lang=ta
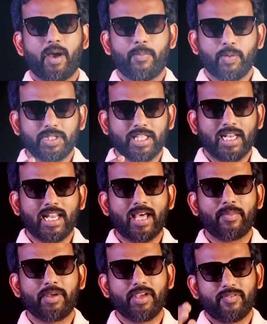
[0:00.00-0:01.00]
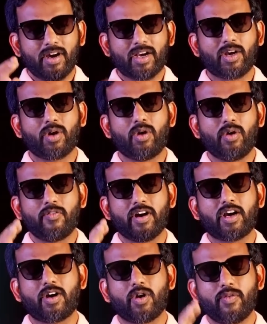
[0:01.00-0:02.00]
அப்போ இது எல்லாமே வக்ரம்
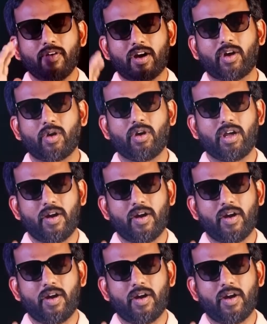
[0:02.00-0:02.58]
வக்ரம் வக்ரம்